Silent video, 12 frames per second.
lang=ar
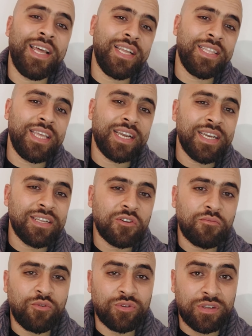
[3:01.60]
على إنتاجية
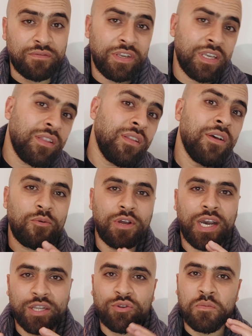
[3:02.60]
الموظفين
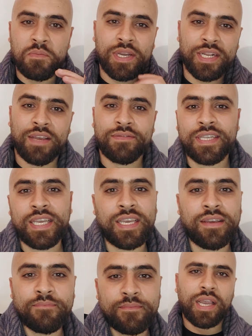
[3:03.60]
وراحتهم
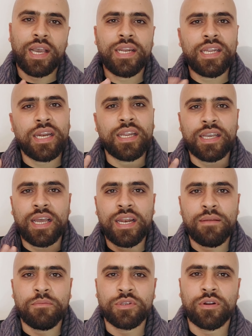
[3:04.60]
النفسية خلينا
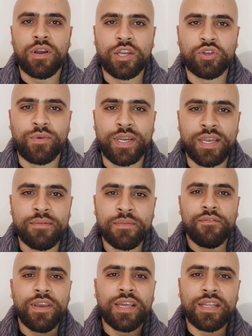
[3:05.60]
نتكلم بصراحة شوية
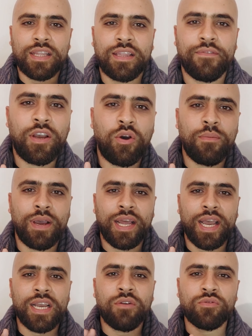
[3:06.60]
فكرة التفاعل مع
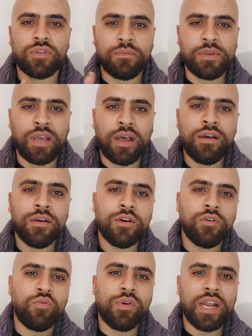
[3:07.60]
الحياة والطبيعة
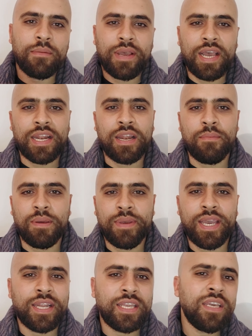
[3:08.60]
وجلبها
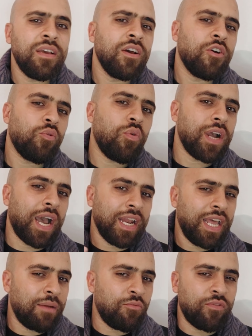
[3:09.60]
للمباني
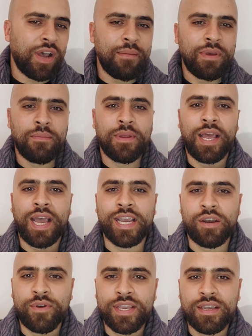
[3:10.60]
وجعلها مفعمة
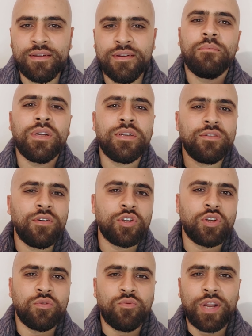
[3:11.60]
بالحيوية ما
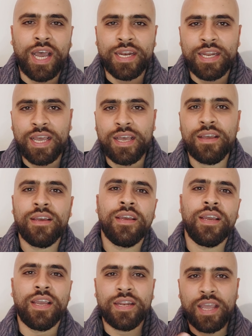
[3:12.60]
نقدرش نقول عنها
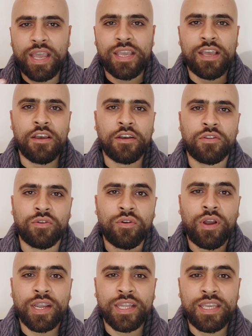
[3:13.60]
إن هي
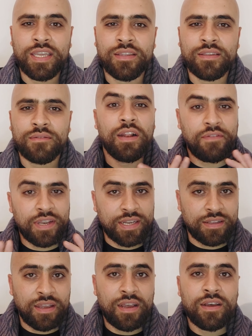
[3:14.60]
اختراع جديد
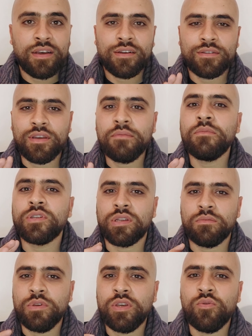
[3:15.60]
الفكر ده تم
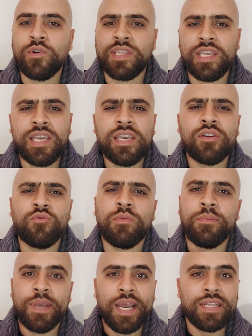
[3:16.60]
تطبيقه كتير
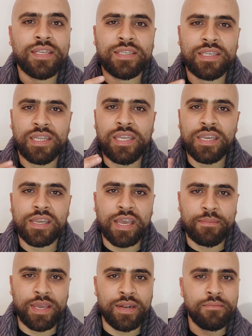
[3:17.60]
ومن مئات السنين
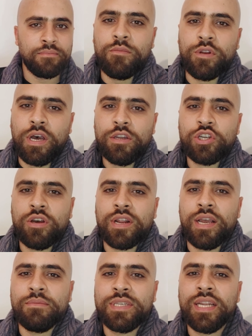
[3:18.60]
كمان من
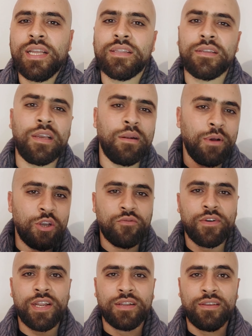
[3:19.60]
أشهر أمثلة
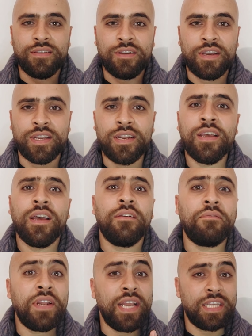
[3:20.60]
البايوفيليك ديزاين
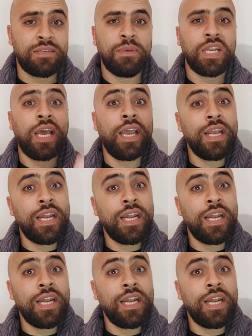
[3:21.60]
في الأزمنة